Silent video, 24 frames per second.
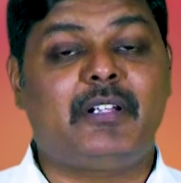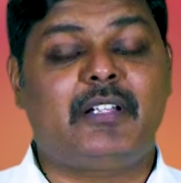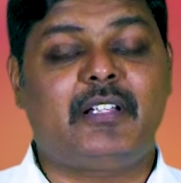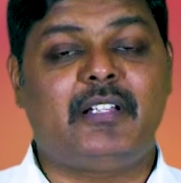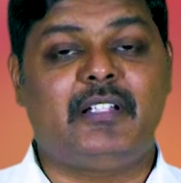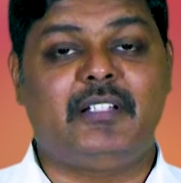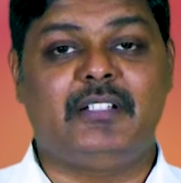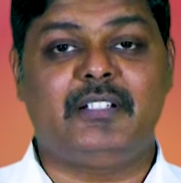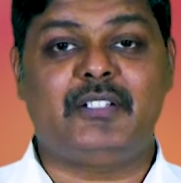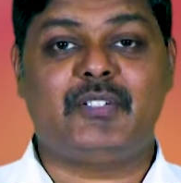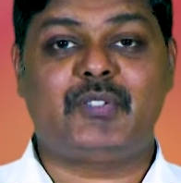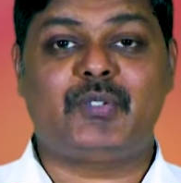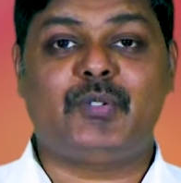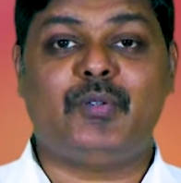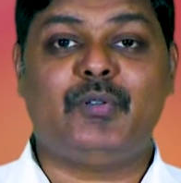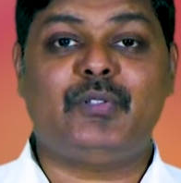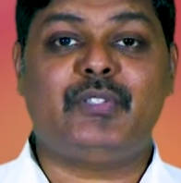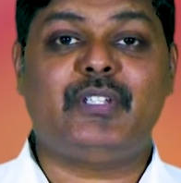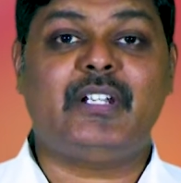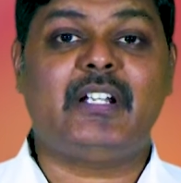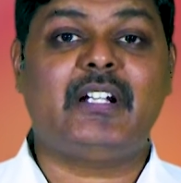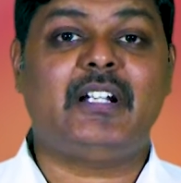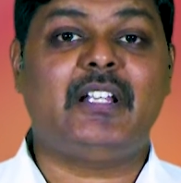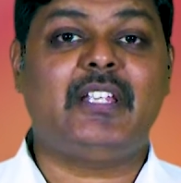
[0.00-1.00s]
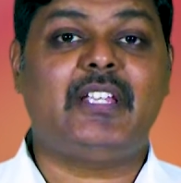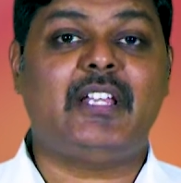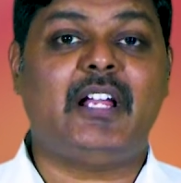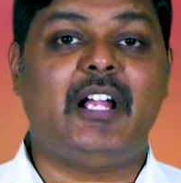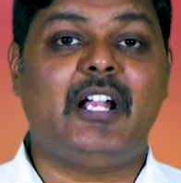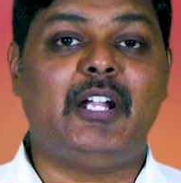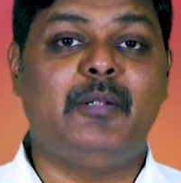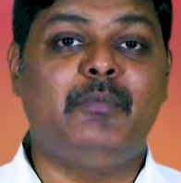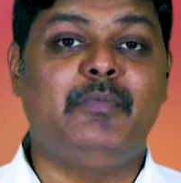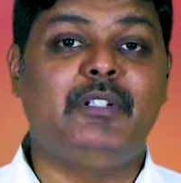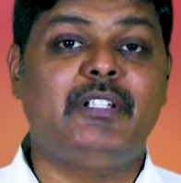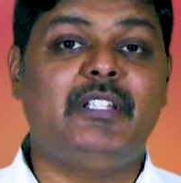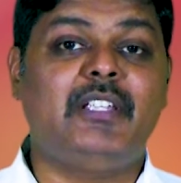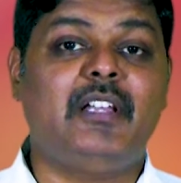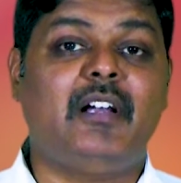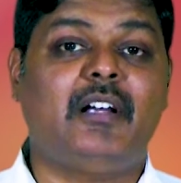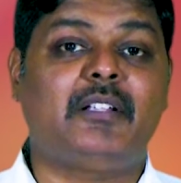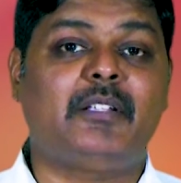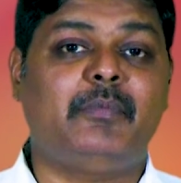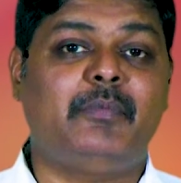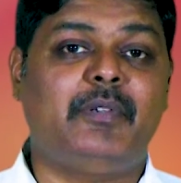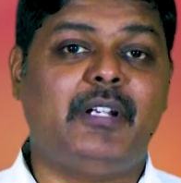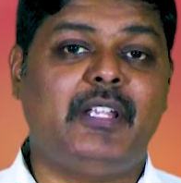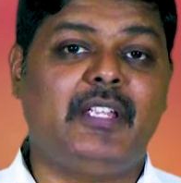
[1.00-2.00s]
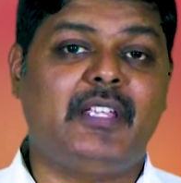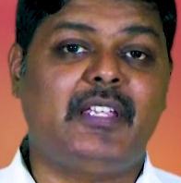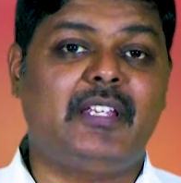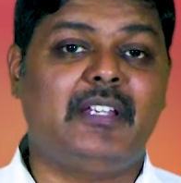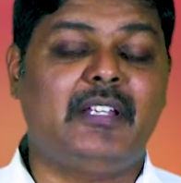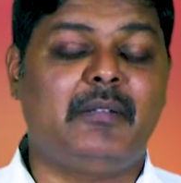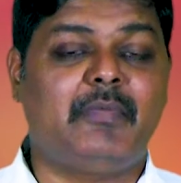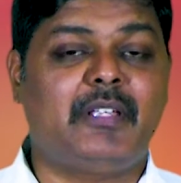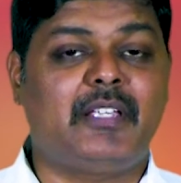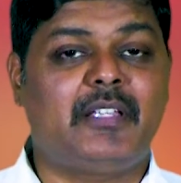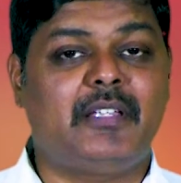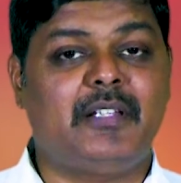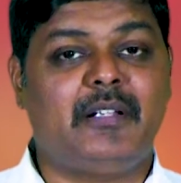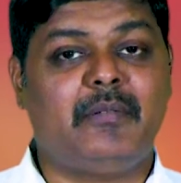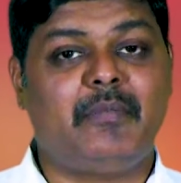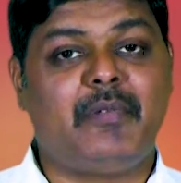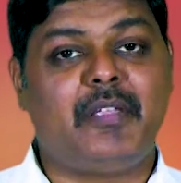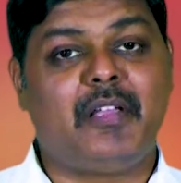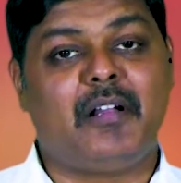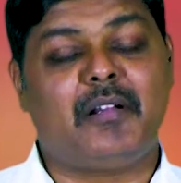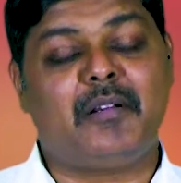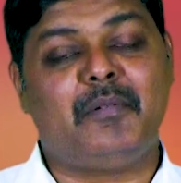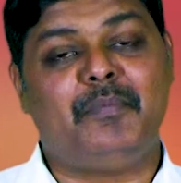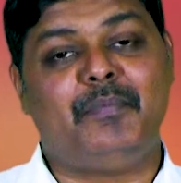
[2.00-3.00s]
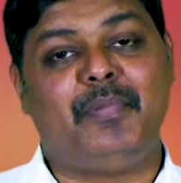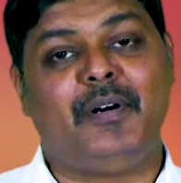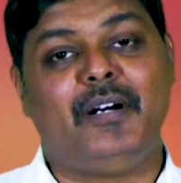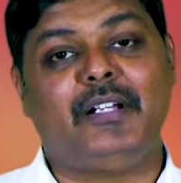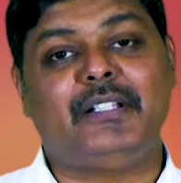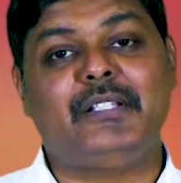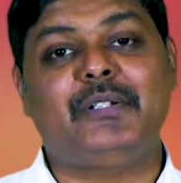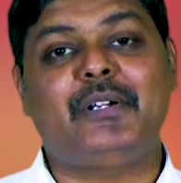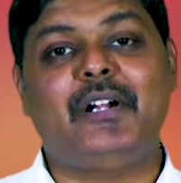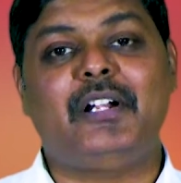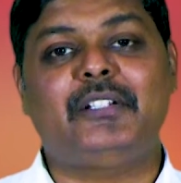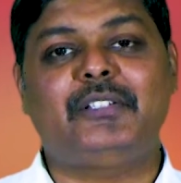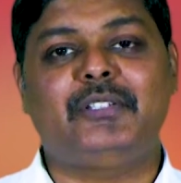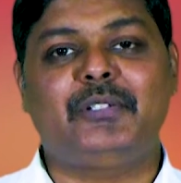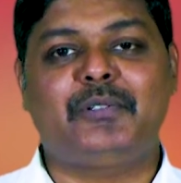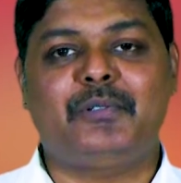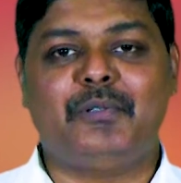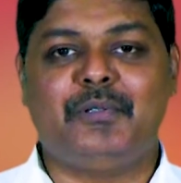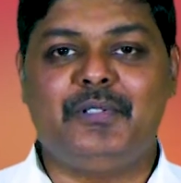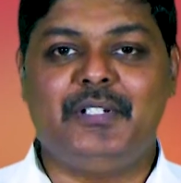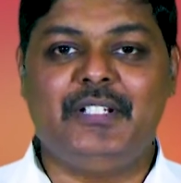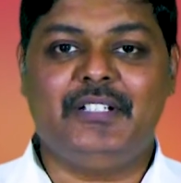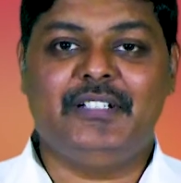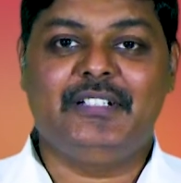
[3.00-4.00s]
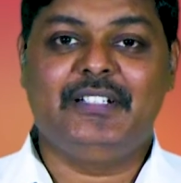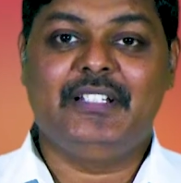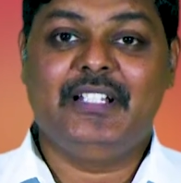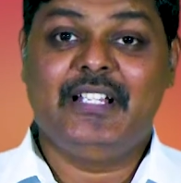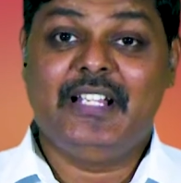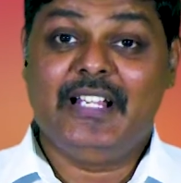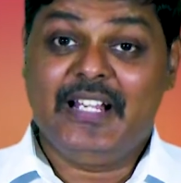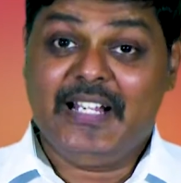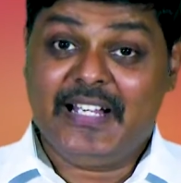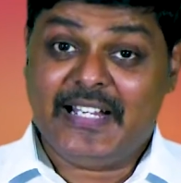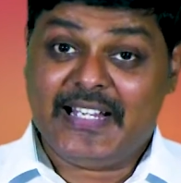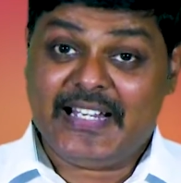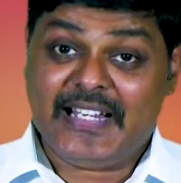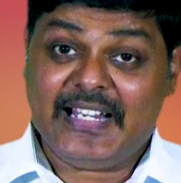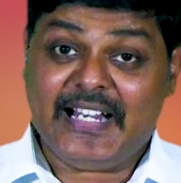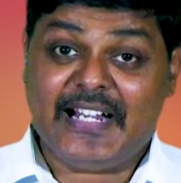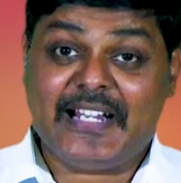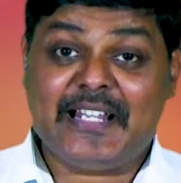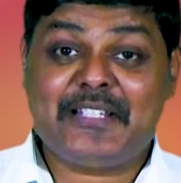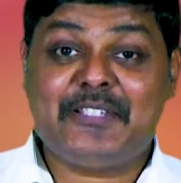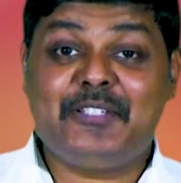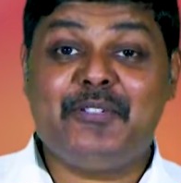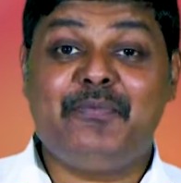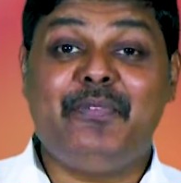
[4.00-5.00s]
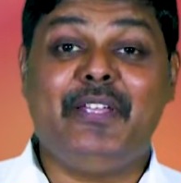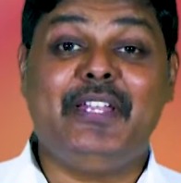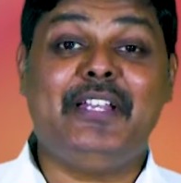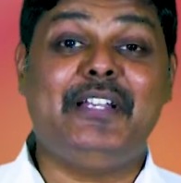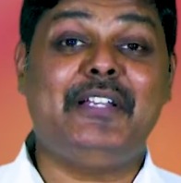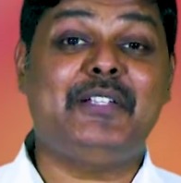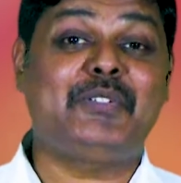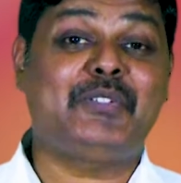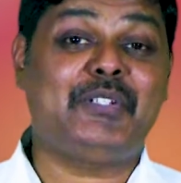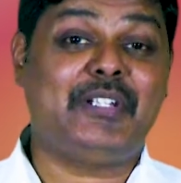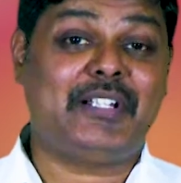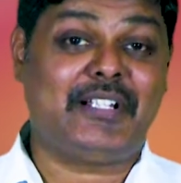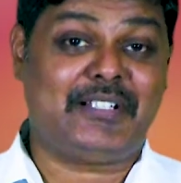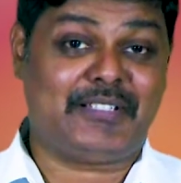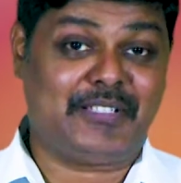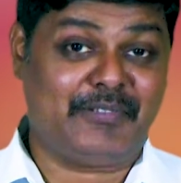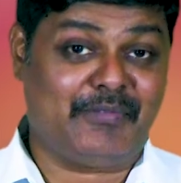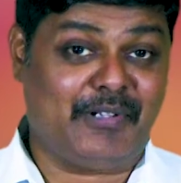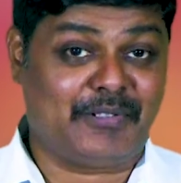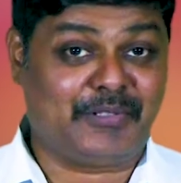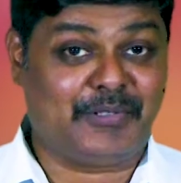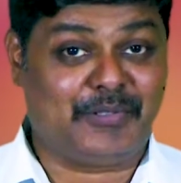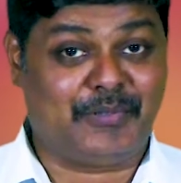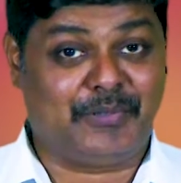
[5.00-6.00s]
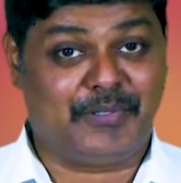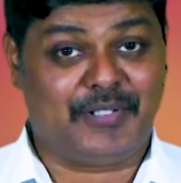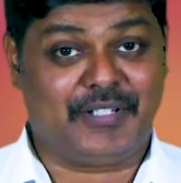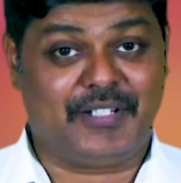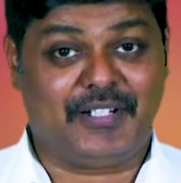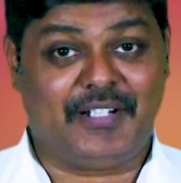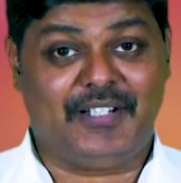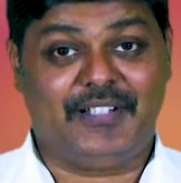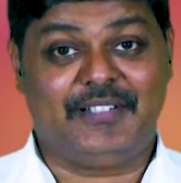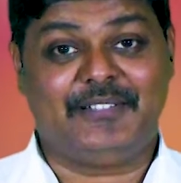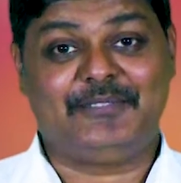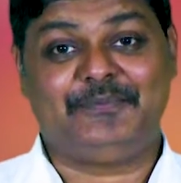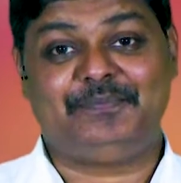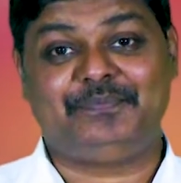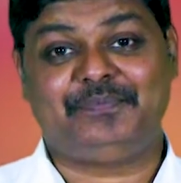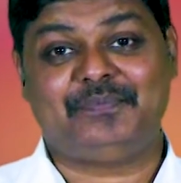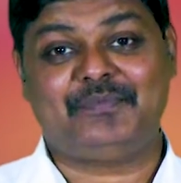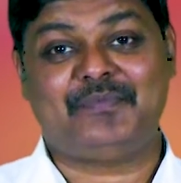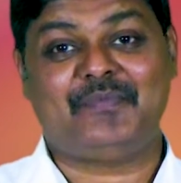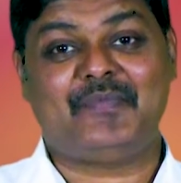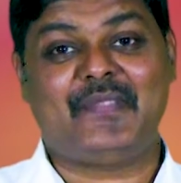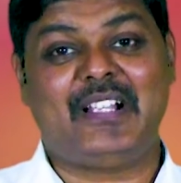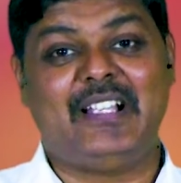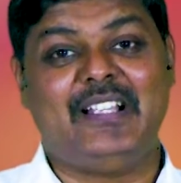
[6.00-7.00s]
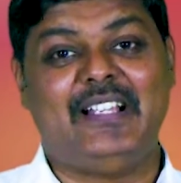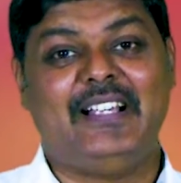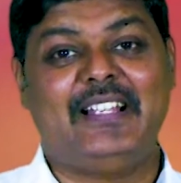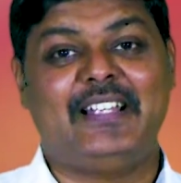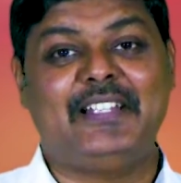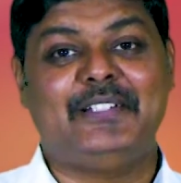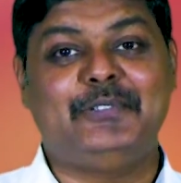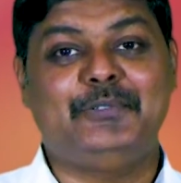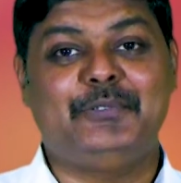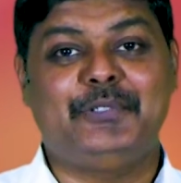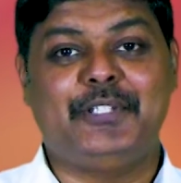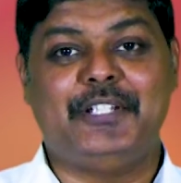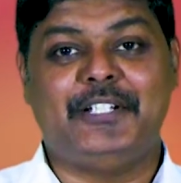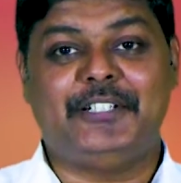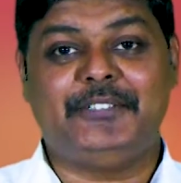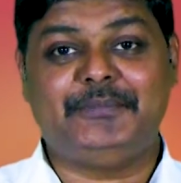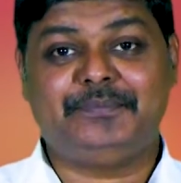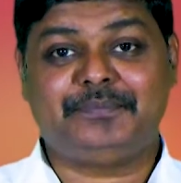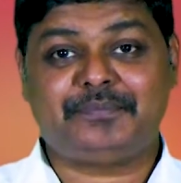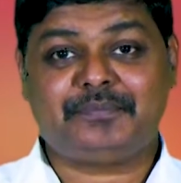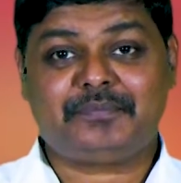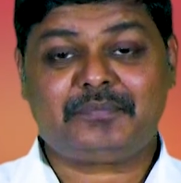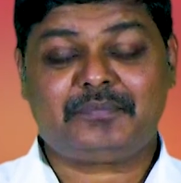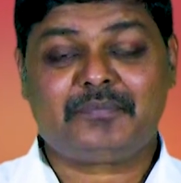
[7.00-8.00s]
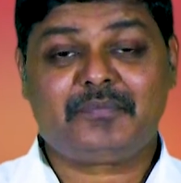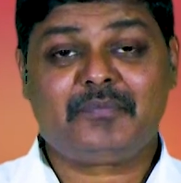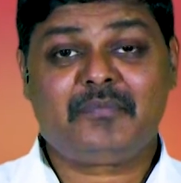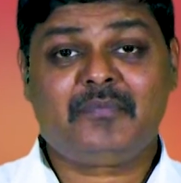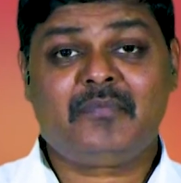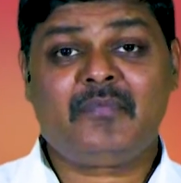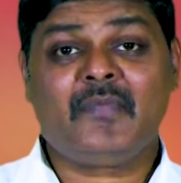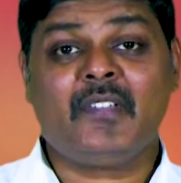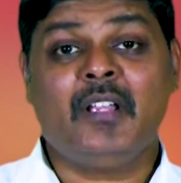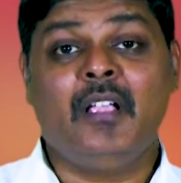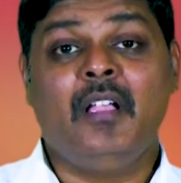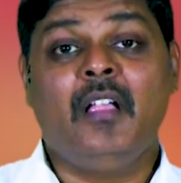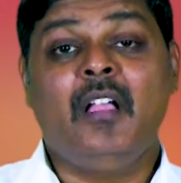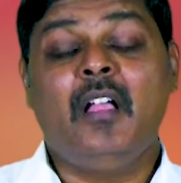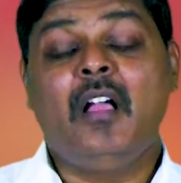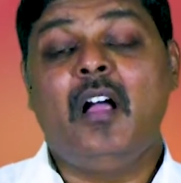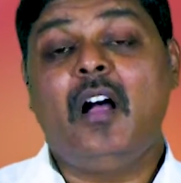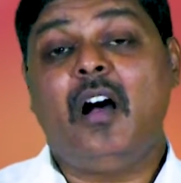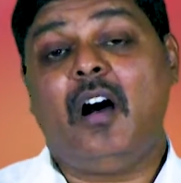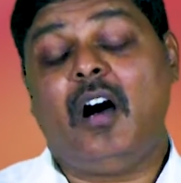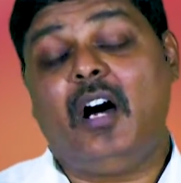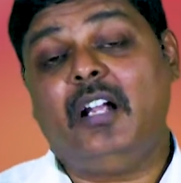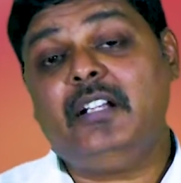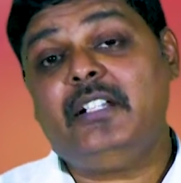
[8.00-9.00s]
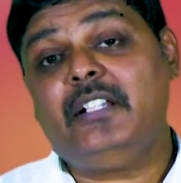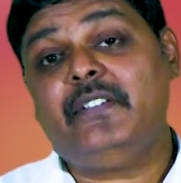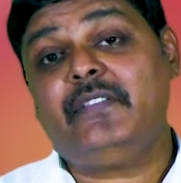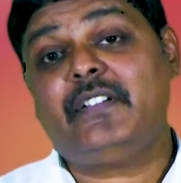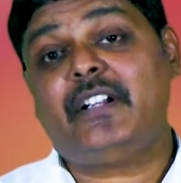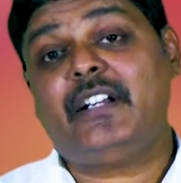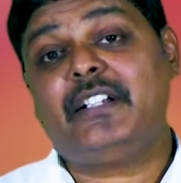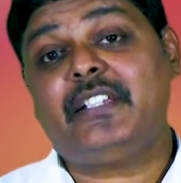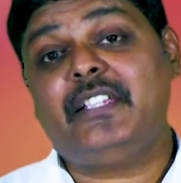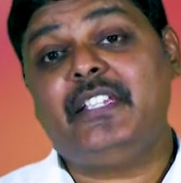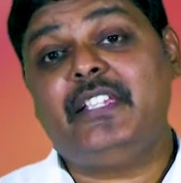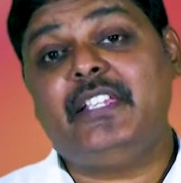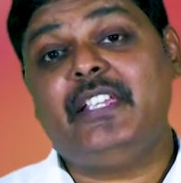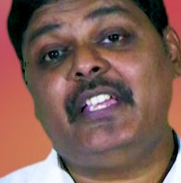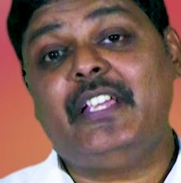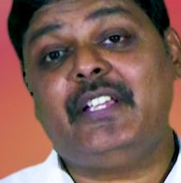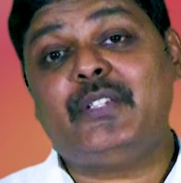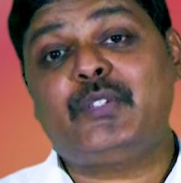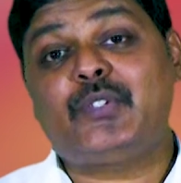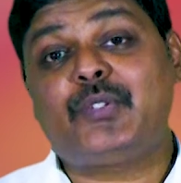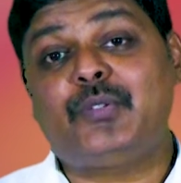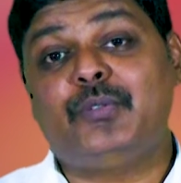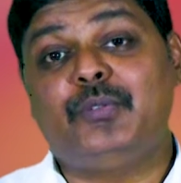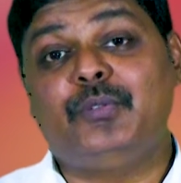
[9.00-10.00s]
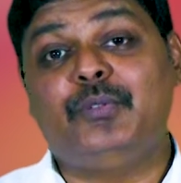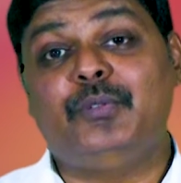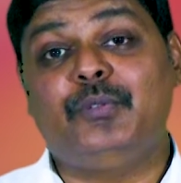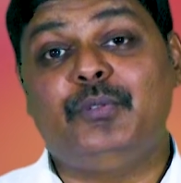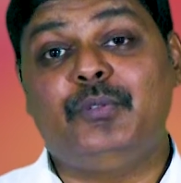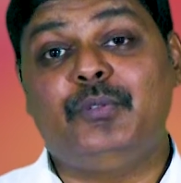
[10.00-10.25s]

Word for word: நமக்கு சோதனைகளை அனுமதியாதபடிக்கு நம்மை கிருபையாக பாதுகாத்து கொண்டு நடத்துவேன் என்று சொல்லி கத்தர் வாக்கு கொடுக்கிறார் ஹலலூயா ஆண்டவராகி இயேசு